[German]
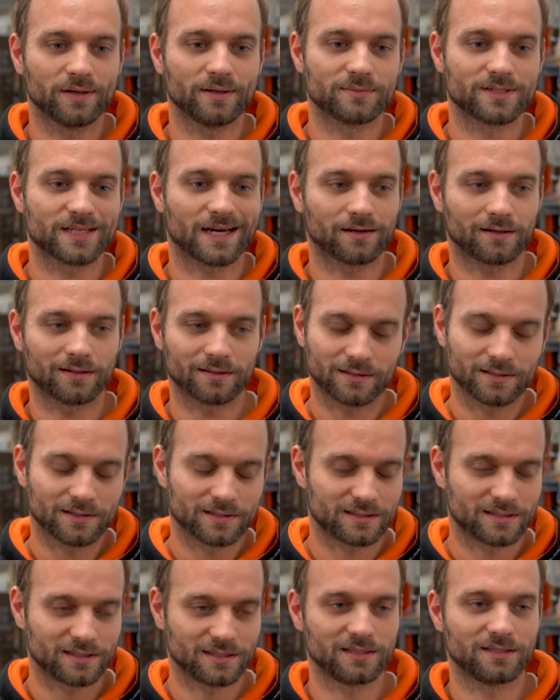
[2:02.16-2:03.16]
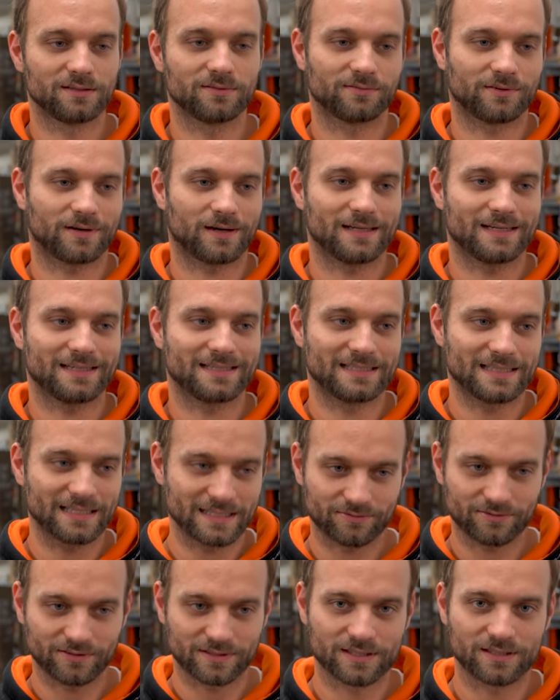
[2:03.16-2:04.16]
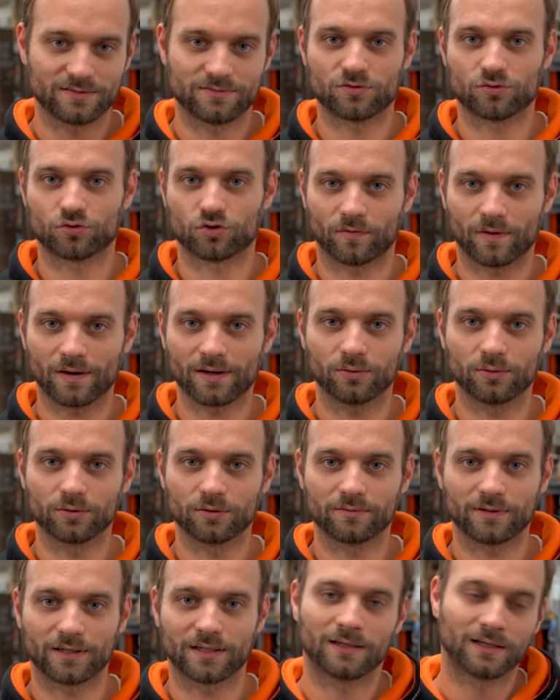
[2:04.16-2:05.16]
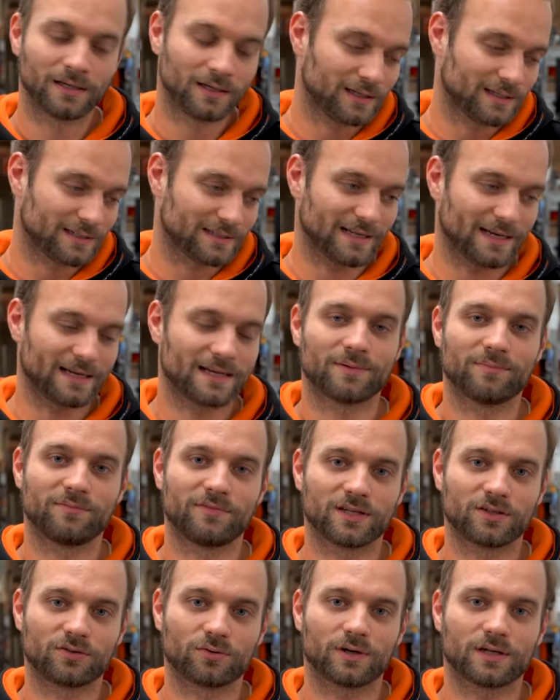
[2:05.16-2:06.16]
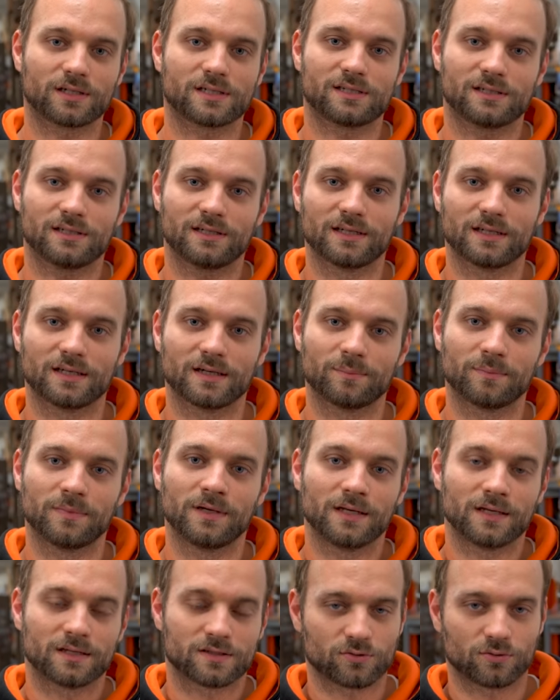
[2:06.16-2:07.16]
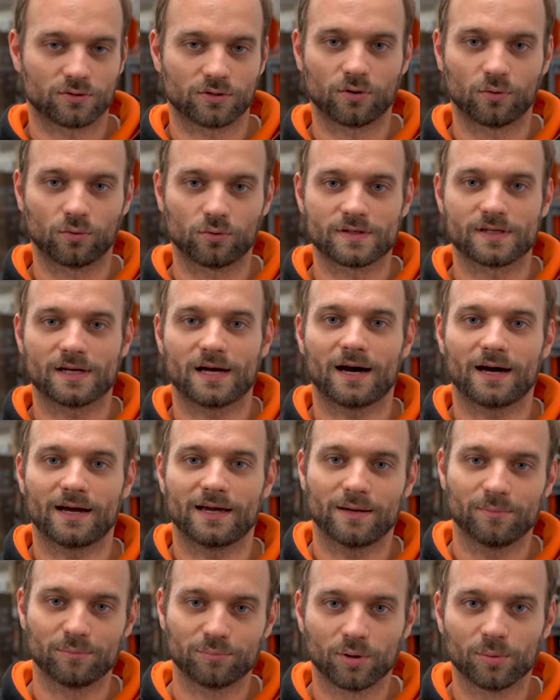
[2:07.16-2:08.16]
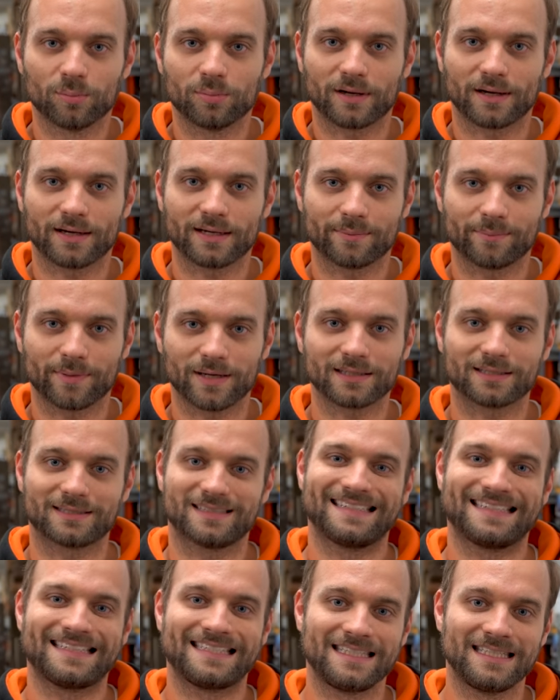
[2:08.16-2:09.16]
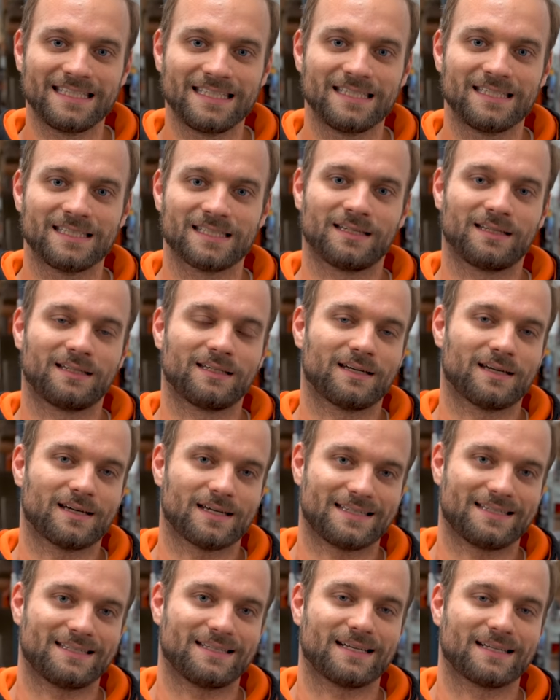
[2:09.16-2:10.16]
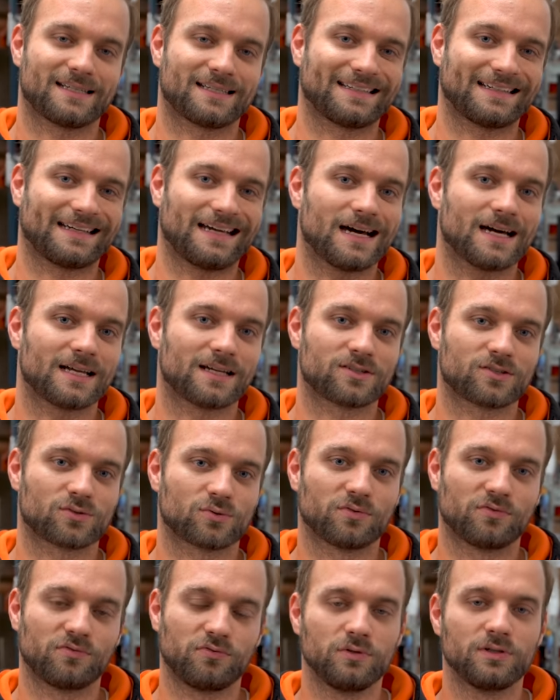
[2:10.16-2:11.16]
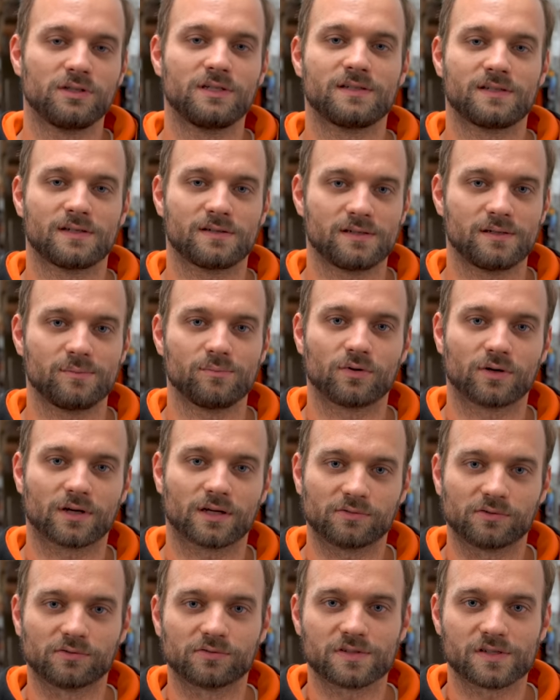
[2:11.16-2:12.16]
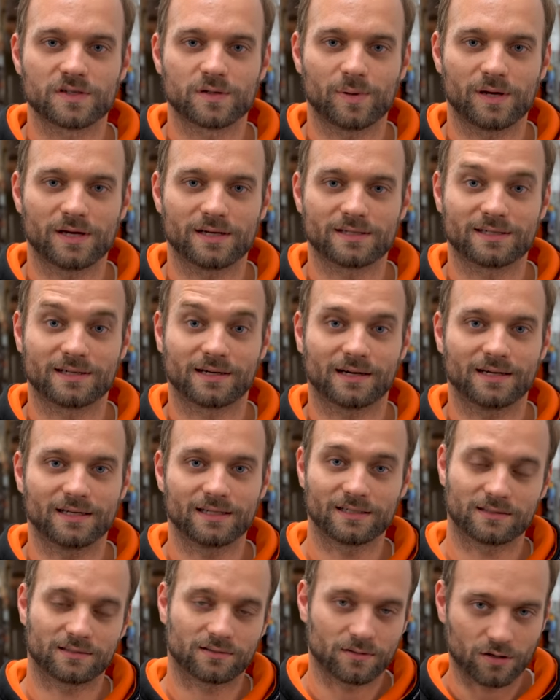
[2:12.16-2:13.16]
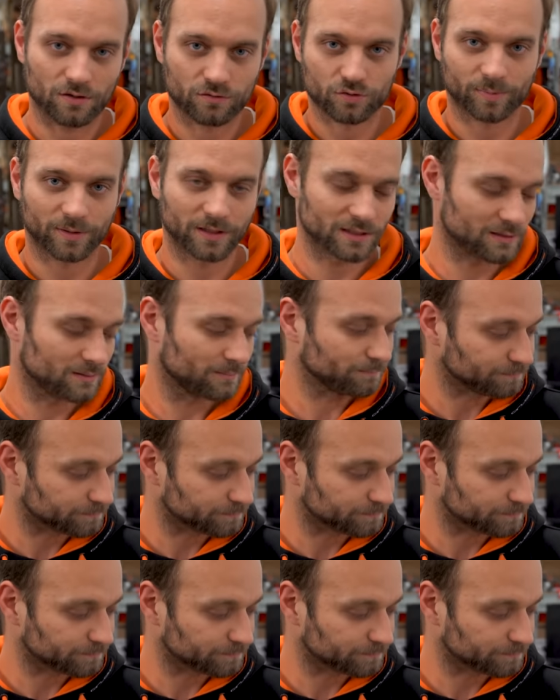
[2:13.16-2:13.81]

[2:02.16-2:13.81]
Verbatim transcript: im Tank, die war definitiv zu schwach irgendwann. Dann haben wir dort ähm, so eine große AEM-Pumpe reingemacht, die hat dann gerade so für diese 750 PS gereicht auf Sprit